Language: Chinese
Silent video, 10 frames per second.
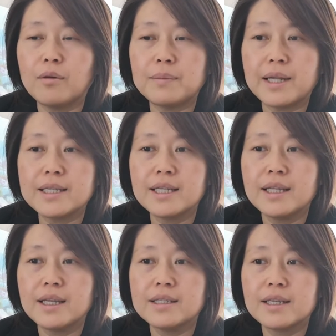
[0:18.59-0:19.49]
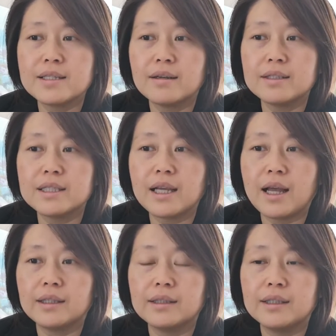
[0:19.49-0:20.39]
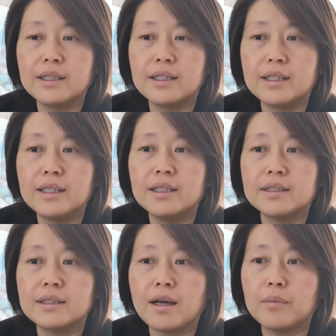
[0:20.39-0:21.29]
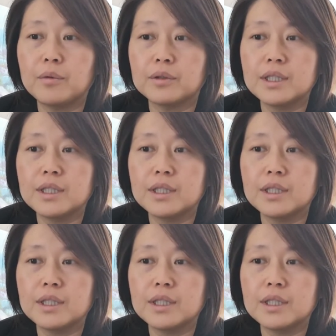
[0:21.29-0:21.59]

我们来现在介绍一下第一个项目。